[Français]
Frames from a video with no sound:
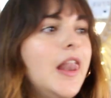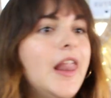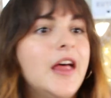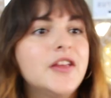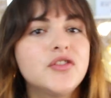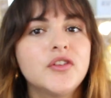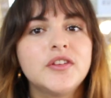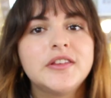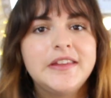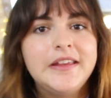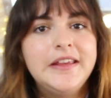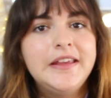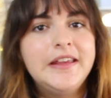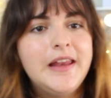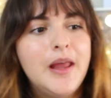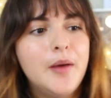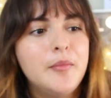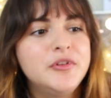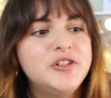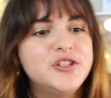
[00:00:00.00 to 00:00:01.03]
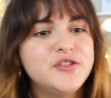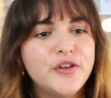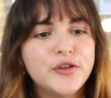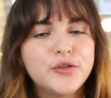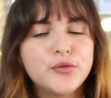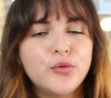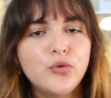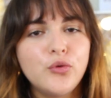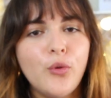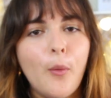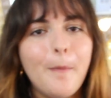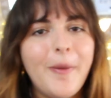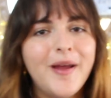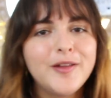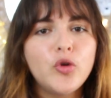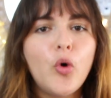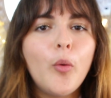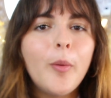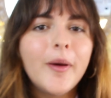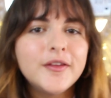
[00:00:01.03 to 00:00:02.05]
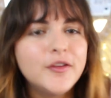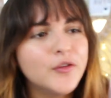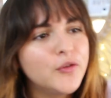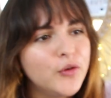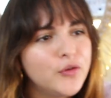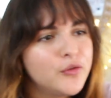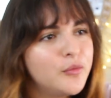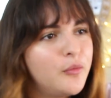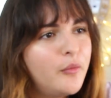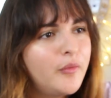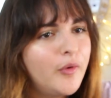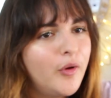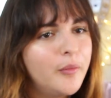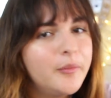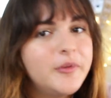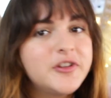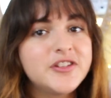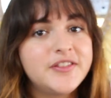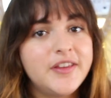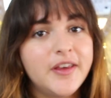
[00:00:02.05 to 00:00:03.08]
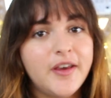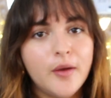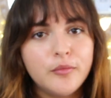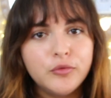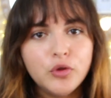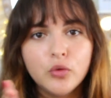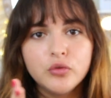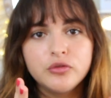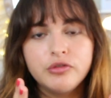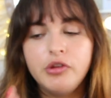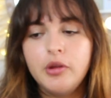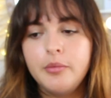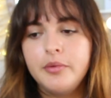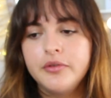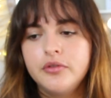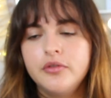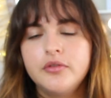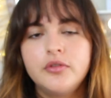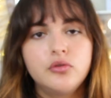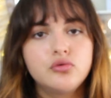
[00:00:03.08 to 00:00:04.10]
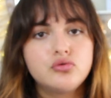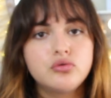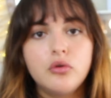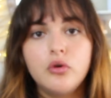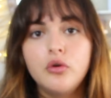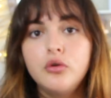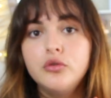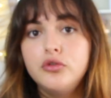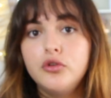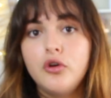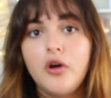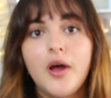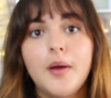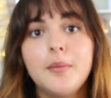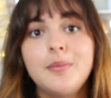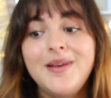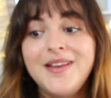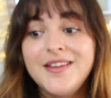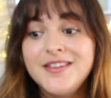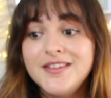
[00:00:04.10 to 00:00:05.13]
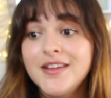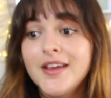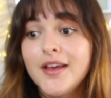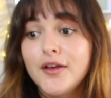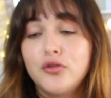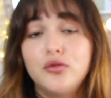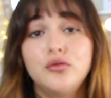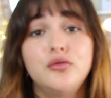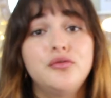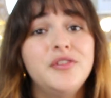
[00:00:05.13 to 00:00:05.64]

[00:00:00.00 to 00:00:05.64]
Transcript: La santé et la motivation sont pas trop présentes en ce moment, mais j'essaie quand même de continuer parce que c'est toujours autant un plaisir que de